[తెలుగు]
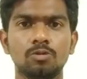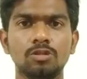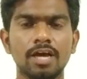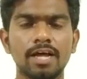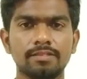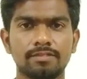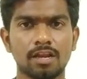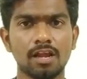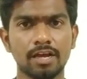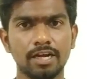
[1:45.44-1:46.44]
ముందుగా
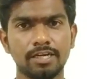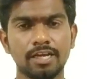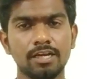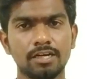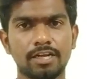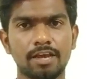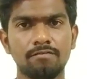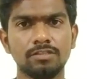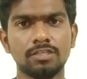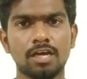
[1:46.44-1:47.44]
తలాక్ అంటే
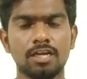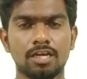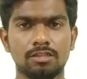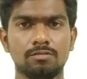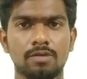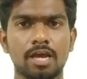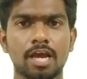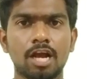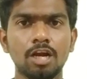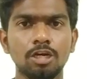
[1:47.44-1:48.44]
డైవర్స్ అని అర్థం
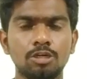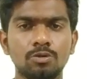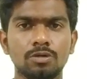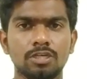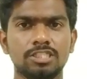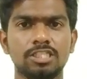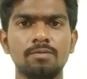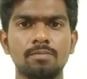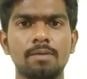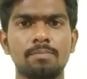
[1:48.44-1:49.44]
అకార్డింగ్ టు
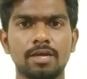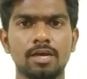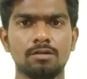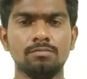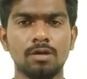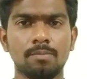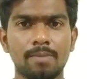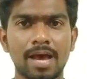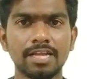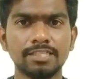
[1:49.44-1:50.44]
ఇస్లాం లా ప్రకారం
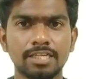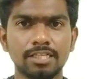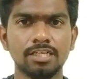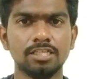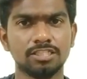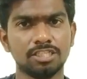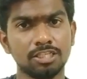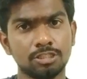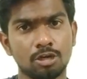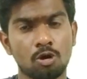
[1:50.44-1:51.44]
మ్యారేజ్ అనేది
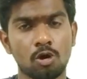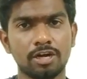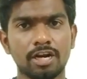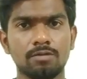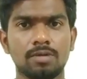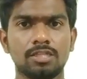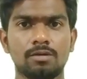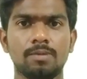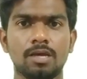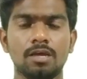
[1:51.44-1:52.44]
జస్ట్ కాంట్రాక్ట్
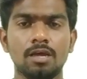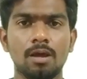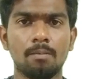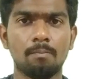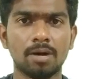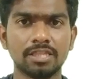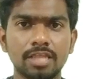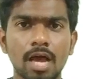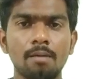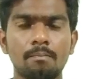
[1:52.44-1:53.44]
మాత్రమే
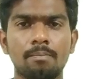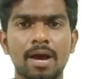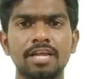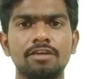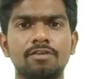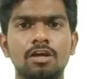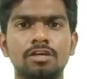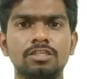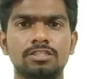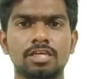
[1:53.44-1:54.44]
భర్త భార్యకు
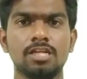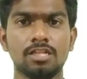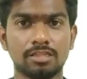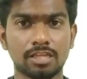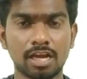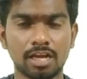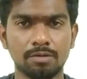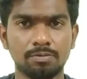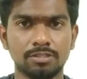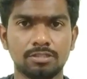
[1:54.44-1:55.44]
విడాకులిస్తే తలాక్
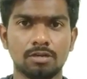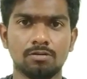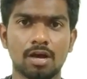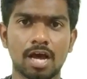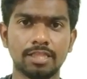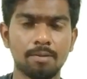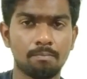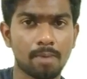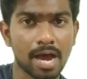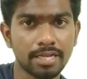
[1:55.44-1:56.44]
అని పిలుస్తారు అదే
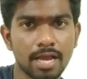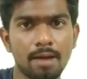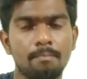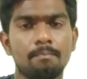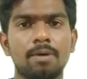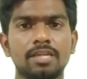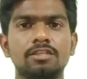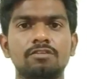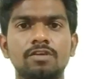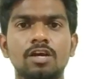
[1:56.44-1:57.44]
భార్య
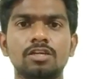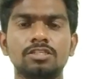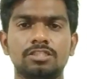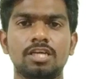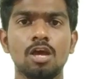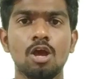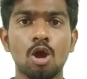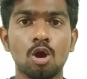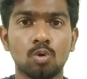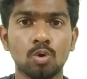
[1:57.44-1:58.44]
భర్తకు విడాకులిస్తే
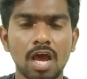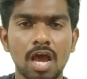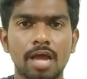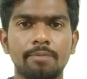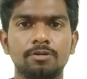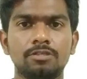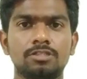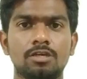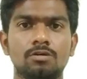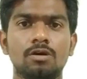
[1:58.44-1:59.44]
కులా అని
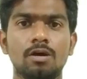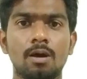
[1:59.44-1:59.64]
పిలుస్తారు